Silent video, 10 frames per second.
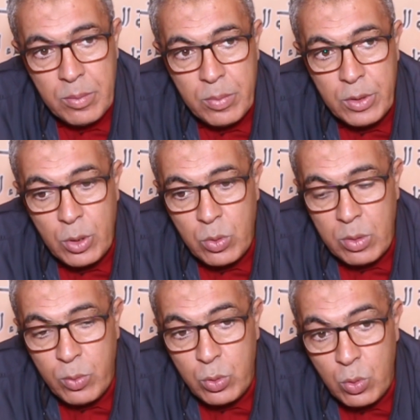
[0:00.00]
بالدور
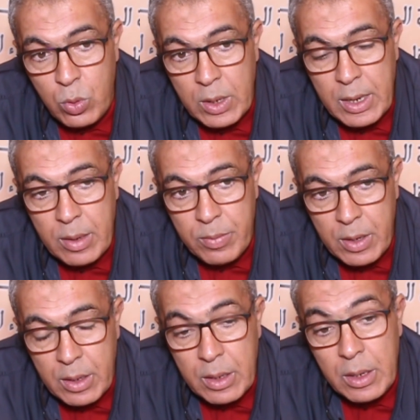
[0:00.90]
البطولي
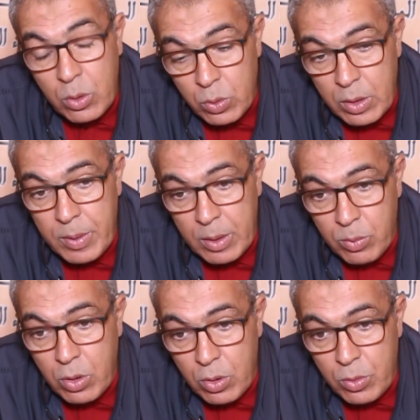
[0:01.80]
لابناء لقدماء
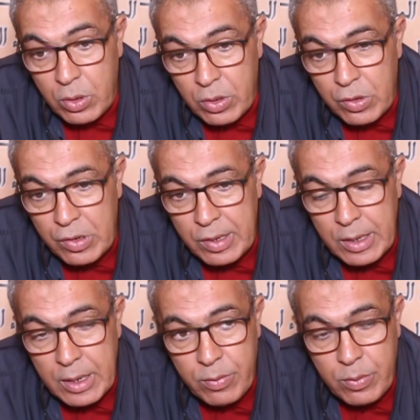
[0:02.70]
المقاومين اعضاء جيش
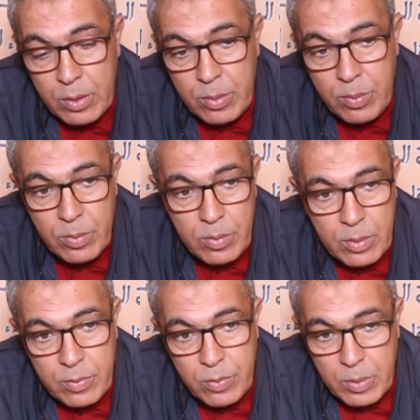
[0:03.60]
التحرير في
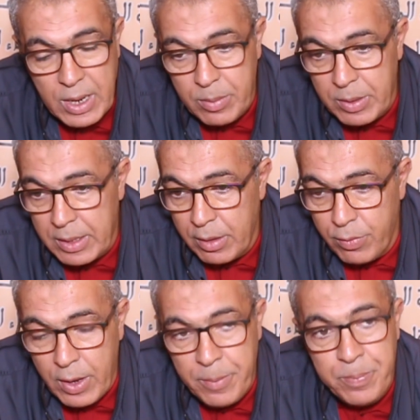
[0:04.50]
في ملحمات
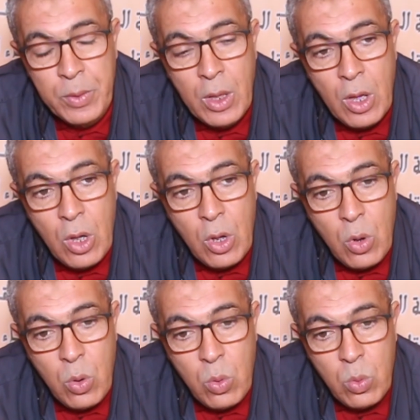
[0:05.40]
الكفاح
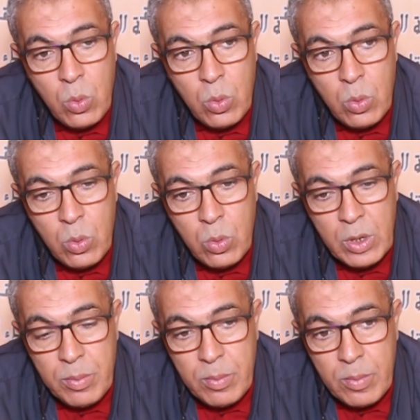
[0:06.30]

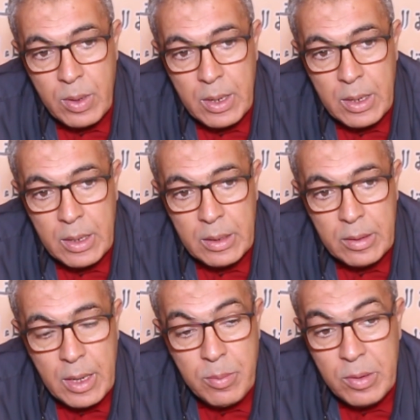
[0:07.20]
وكما
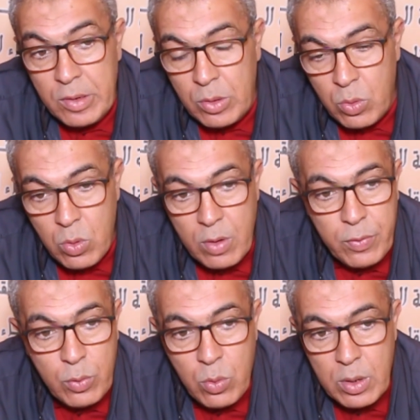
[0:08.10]
دائما تنقولها
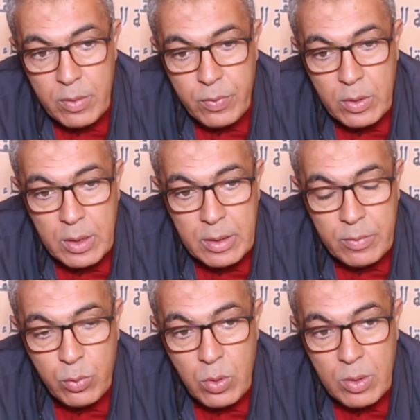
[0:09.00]
في كل
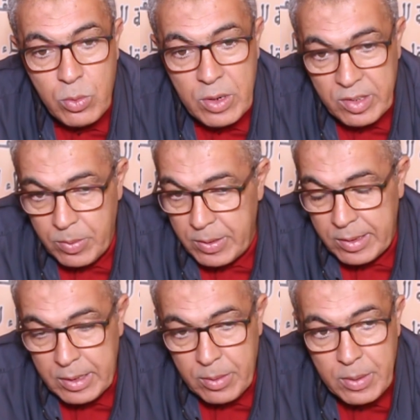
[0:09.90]
في كل مناسبه
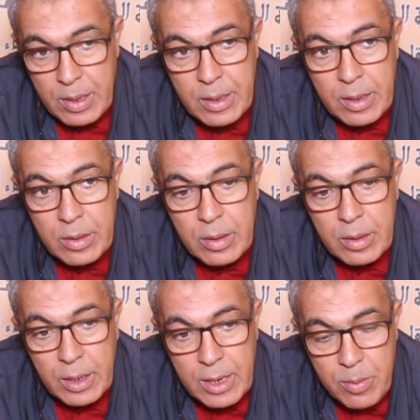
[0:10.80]
تقريبا ان
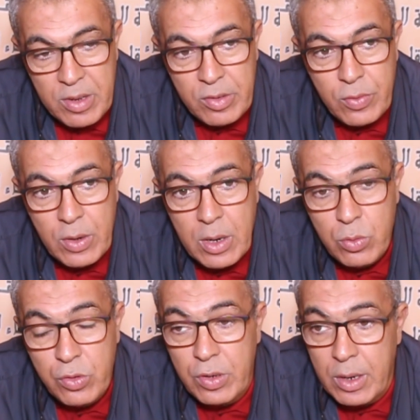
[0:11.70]
اقليم اسفي
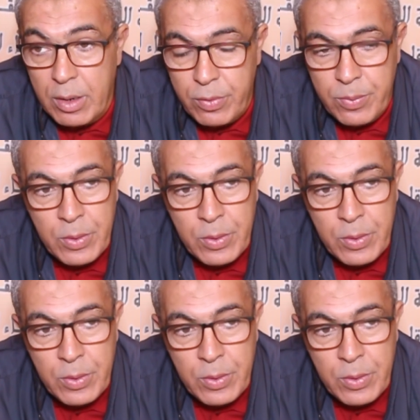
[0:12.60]
له الشرف